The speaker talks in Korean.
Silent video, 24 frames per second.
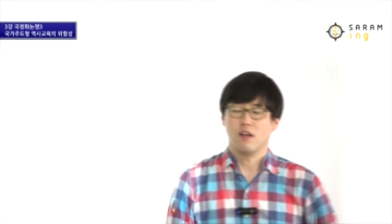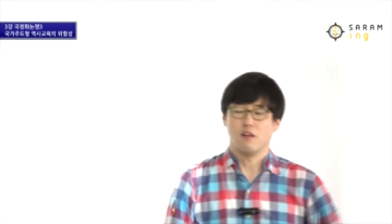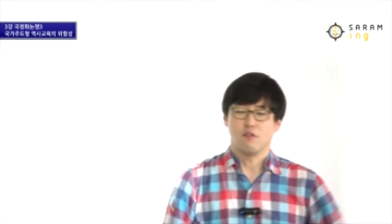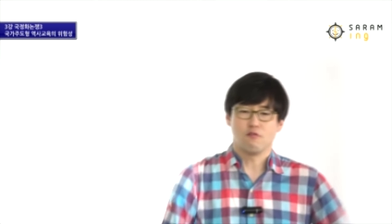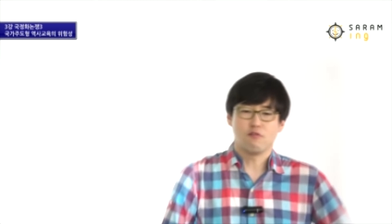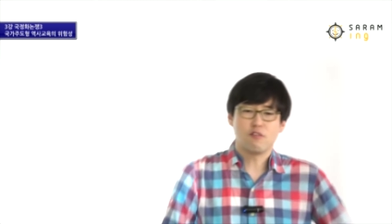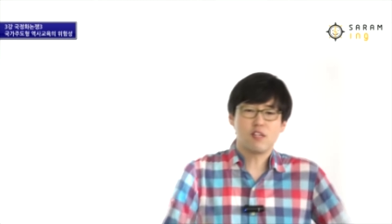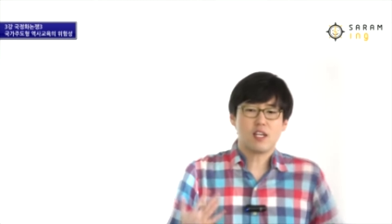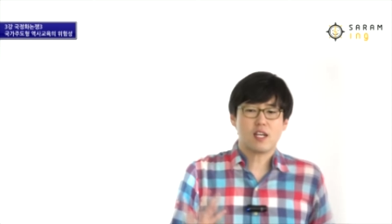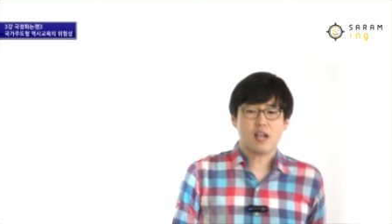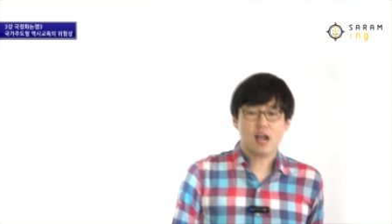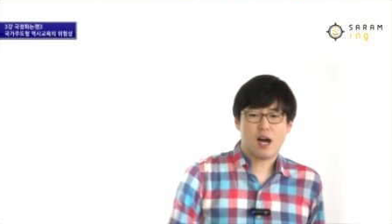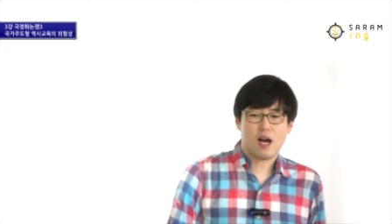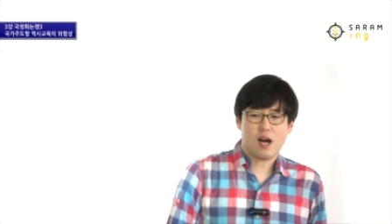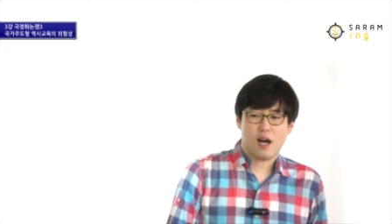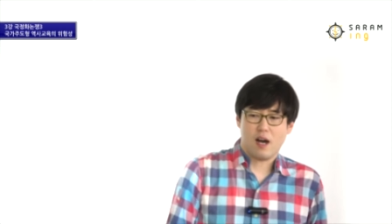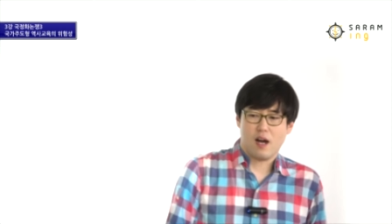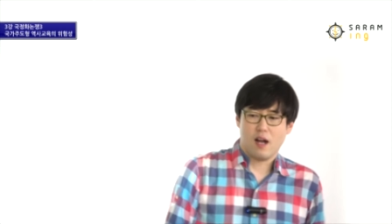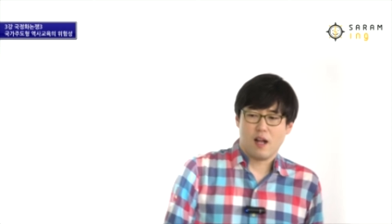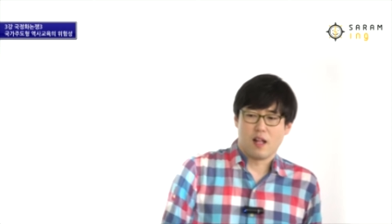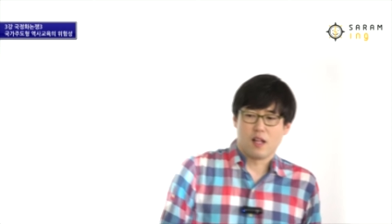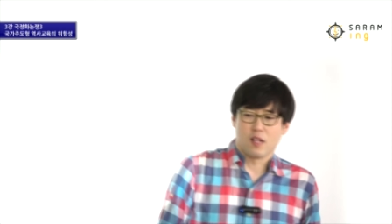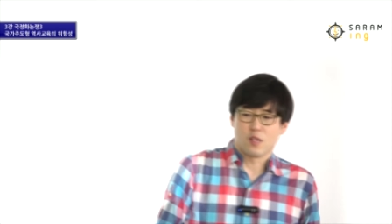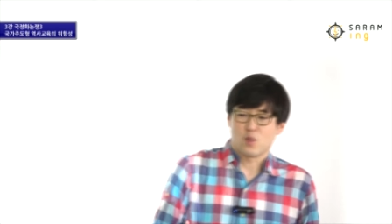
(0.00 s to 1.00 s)

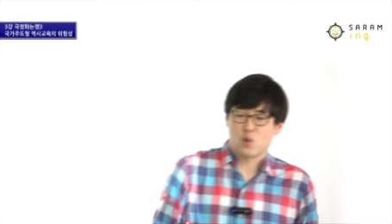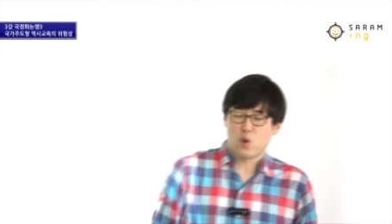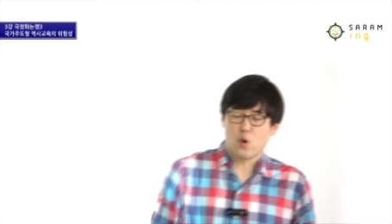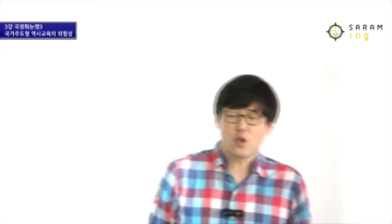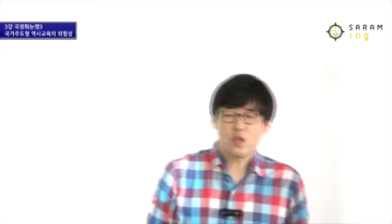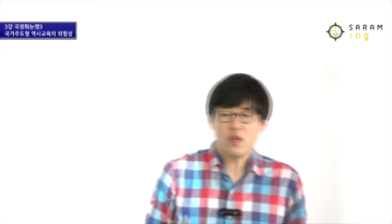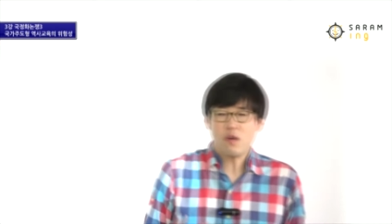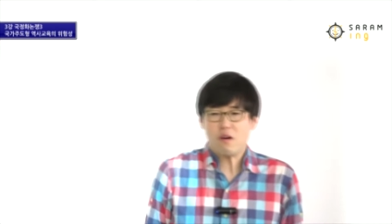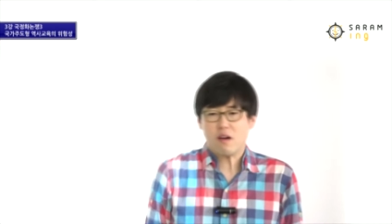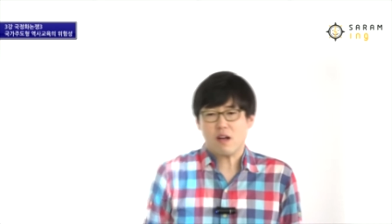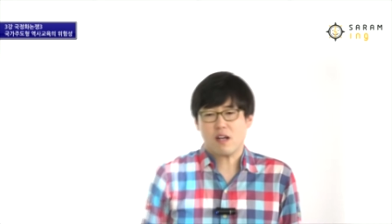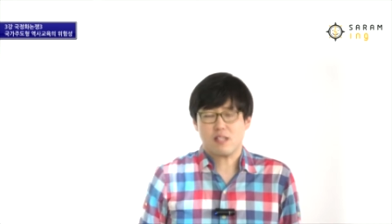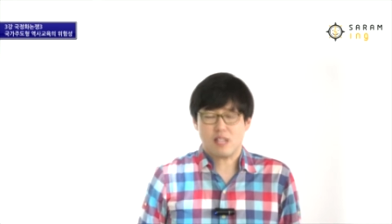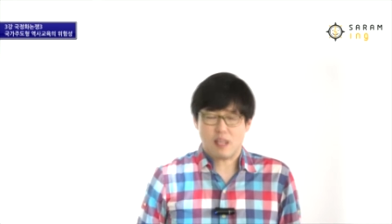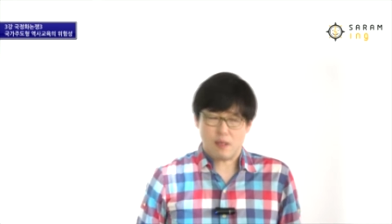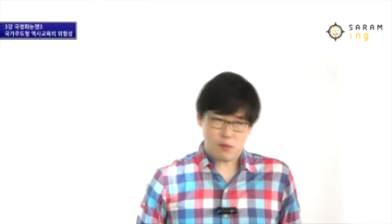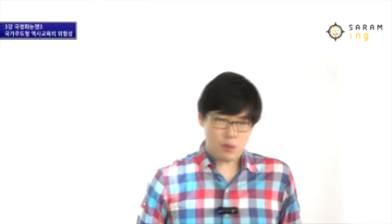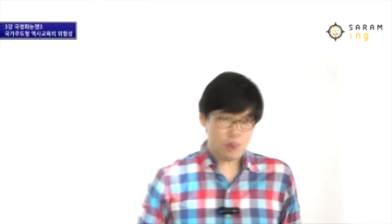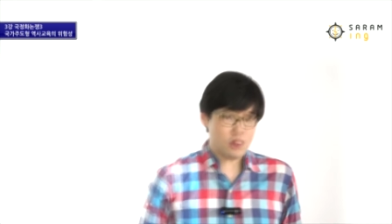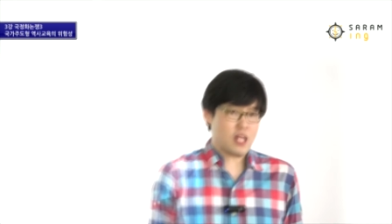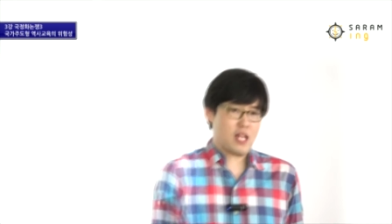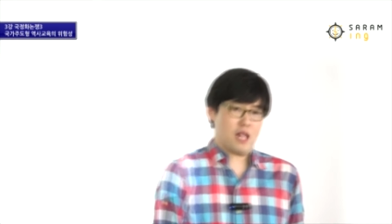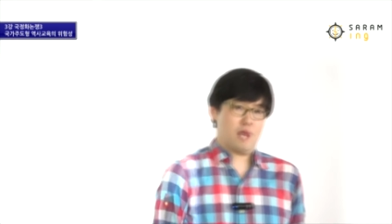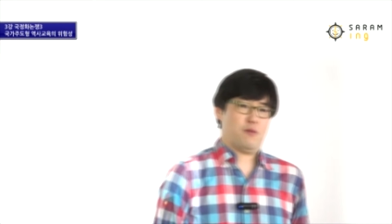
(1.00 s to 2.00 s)
우리가 존경하는 사람
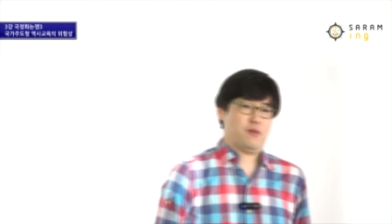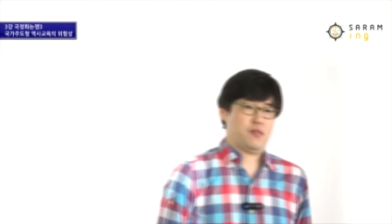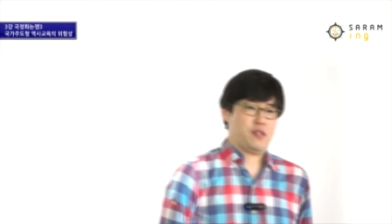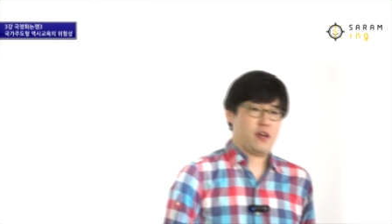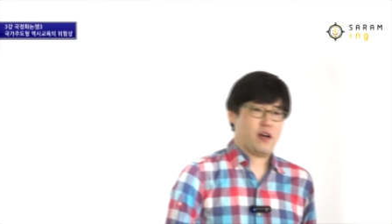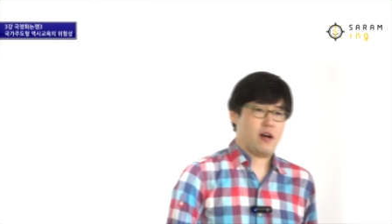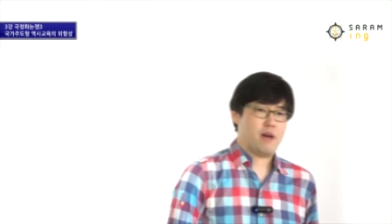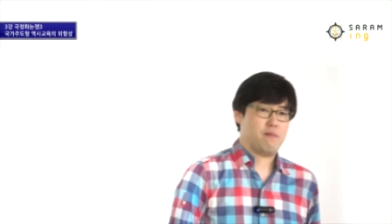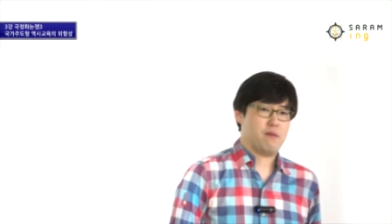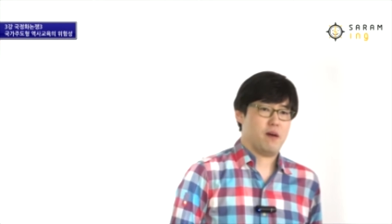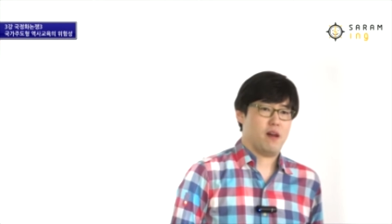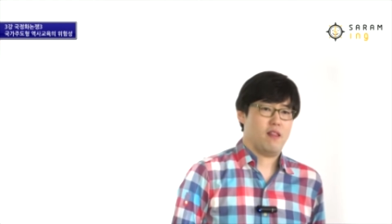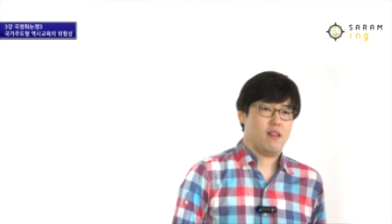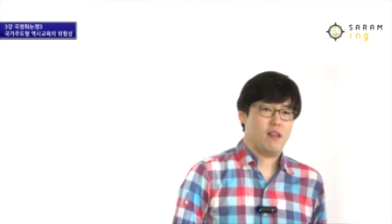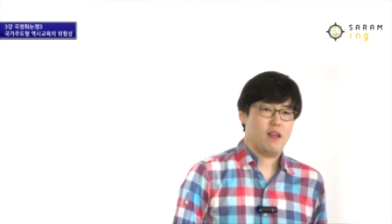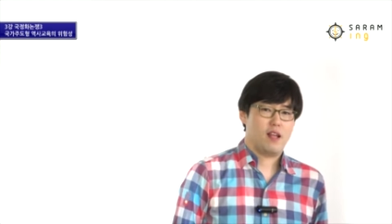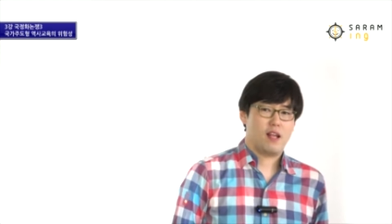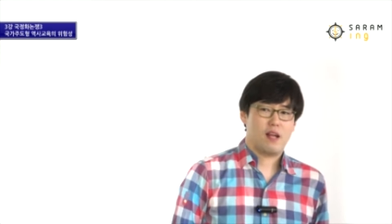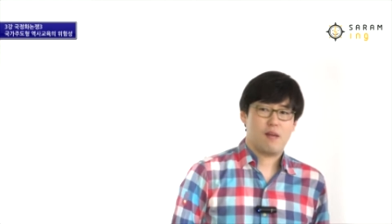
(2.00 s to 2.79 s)
쏟아내 보세요. 한번.